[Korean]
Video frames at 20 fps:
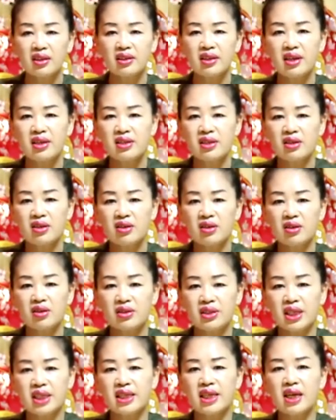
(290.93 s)

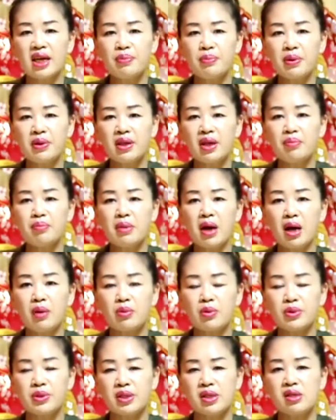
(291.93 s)
그래서 제자가 편한
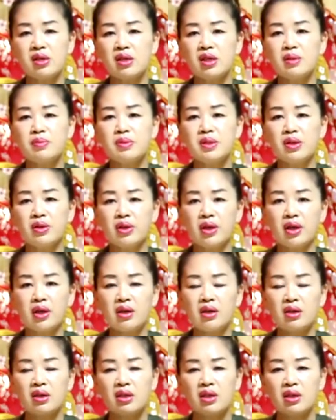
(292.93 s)
마음으로 신령님
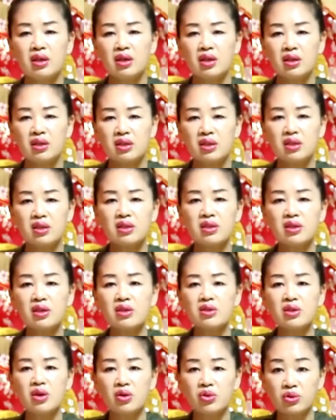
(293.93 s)
전에
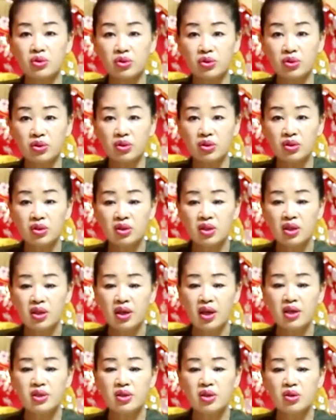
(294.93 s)
지극정성으로 네.
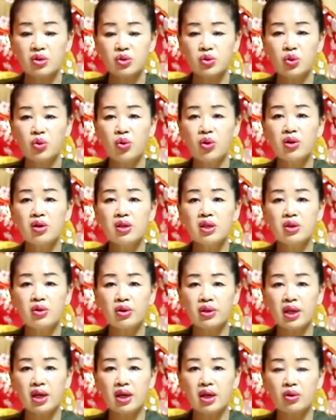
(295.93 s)
해서 소원을
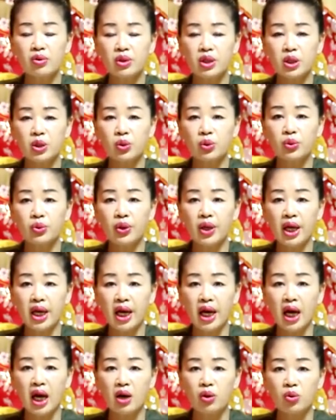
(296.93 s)
이뤄달라고 기도도
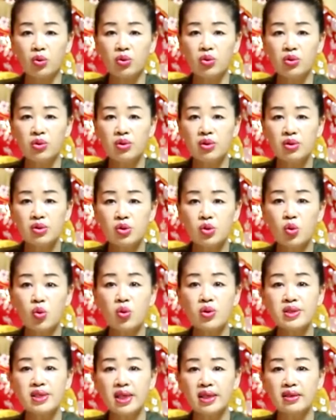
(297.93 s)
해야 하고
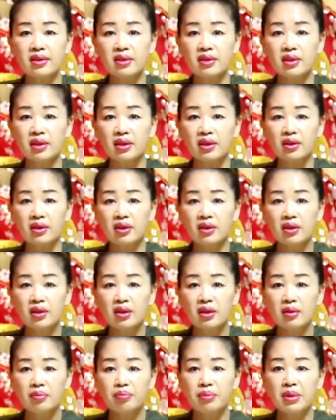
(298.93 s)
소원자들은
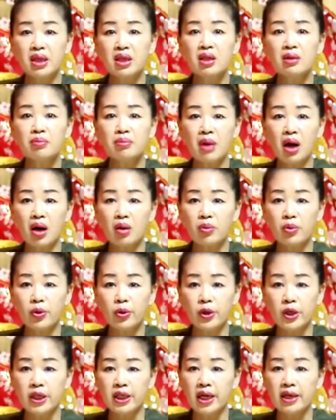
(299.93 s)
네. 믿는
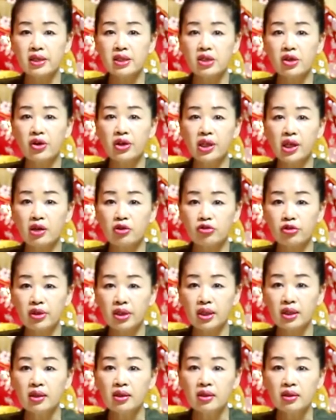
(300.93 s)
마음으로 기다리셔야
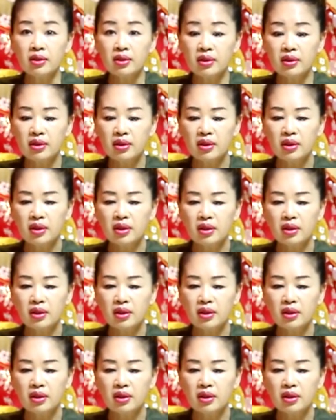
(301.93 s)
되고요. 네.